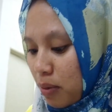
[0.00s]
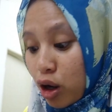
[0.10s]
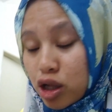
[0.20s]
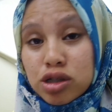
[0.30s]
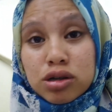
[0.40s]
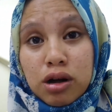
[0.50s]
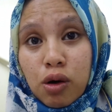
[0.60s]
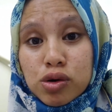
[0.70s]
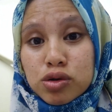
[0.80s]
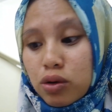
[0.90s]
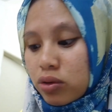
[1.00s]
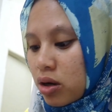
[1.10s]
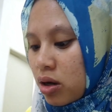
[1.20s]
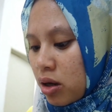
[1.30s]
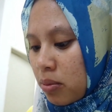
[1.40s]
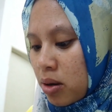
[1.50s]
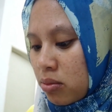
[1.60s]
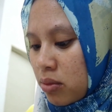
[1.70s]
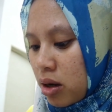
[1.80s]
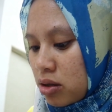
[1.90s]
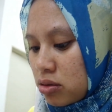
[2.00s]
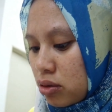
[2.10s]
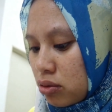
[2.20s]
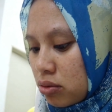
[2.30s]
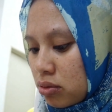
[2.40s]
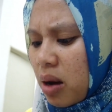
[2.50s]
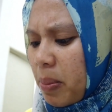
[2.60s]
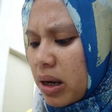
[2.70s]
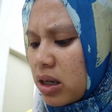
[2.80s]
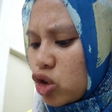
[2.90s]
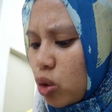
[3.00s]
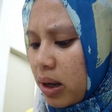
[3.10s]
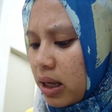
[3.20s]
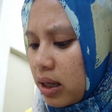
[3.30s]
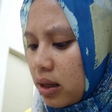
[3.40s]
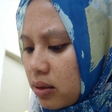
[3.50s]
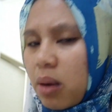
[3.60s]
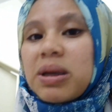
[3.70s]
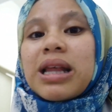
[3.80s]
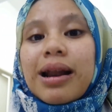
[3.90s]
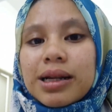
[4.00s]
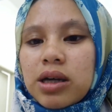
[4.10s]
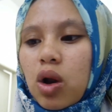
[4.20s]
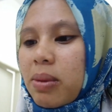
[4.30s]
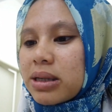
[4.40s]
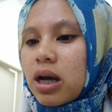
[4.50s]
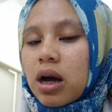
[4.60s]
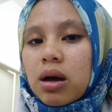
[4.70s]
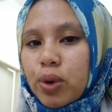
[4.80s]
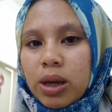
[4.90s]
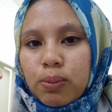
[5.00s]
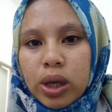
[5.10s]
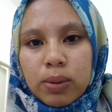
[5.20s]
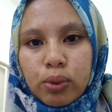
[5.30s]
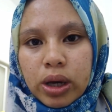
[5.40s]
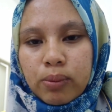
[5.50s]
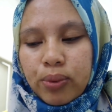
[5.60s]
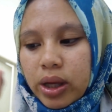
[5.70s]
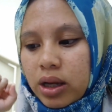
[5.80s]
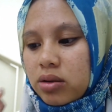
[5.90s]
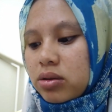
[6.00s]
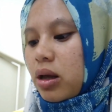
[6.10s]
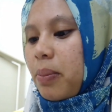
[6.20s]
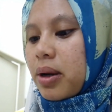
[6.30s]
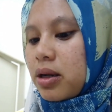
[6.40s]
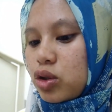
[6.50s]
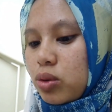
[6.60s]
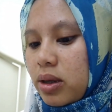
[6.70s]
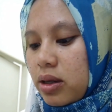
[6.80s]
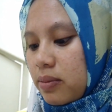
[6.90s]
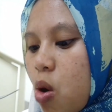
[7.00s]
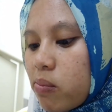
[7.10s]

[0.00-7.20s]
manis ya kok lownya emang manis gitu nggak pernah dicobain habit aris kalau masak puing puing puing puing gitu tak pernah dicobain